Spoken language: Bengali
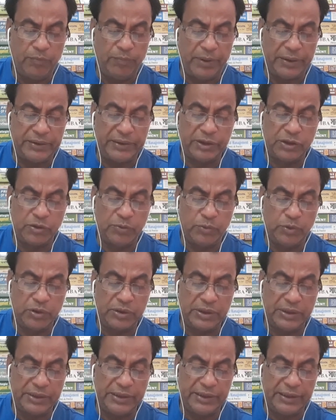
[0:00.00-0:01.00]
বাধাসমূহ
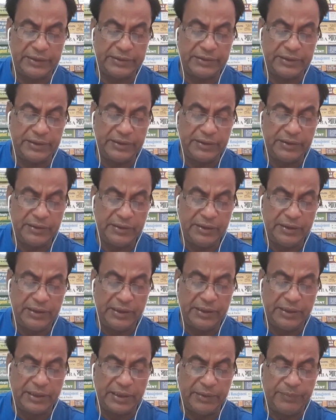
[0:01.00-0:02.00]
কী কী আছে
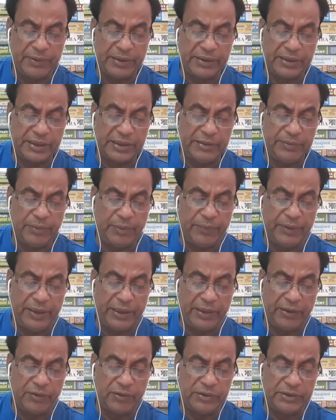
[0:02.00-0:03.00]
এটা এই বাধা কীভাবে
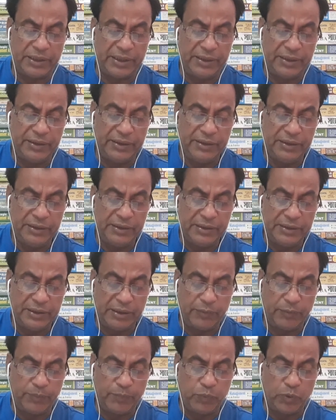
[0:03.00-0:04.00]
এড়ানো যায় তা
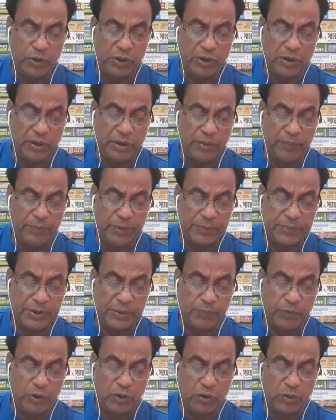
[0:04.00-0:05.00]
ব্যবসা
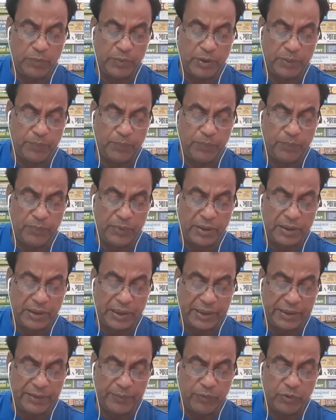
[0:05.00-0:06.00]
পরিকল্পনা
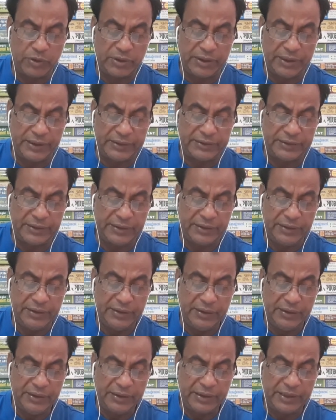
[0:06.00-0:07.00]
কাঠামো কী আছে
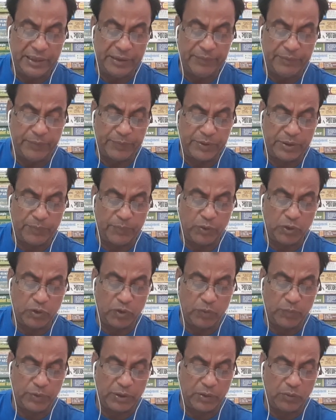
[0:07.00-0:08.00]
কে ব্যবসা
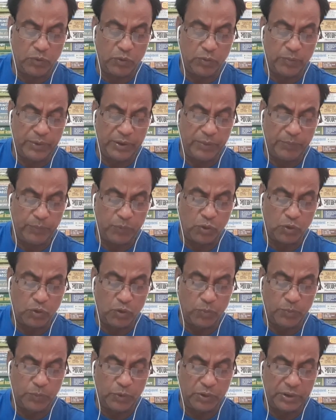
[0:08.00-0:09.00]
পরিকল্পনা করবে
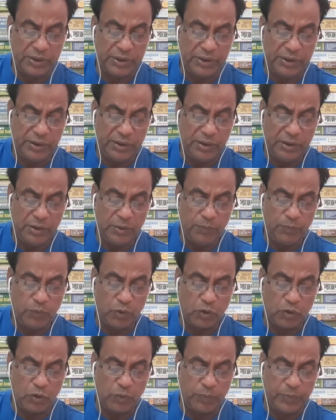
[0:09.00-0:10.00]
প্রকল্প কী
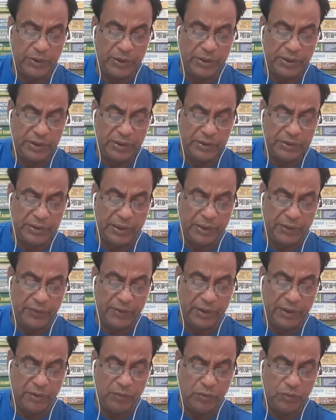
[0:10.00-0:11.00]
প্রকল্পের
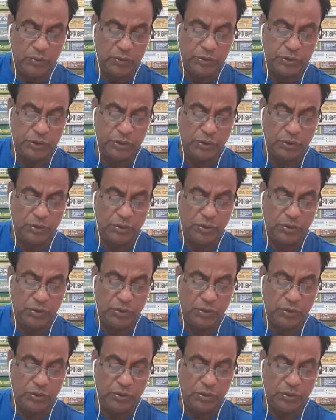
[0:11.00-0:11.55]
ধারণা উৎস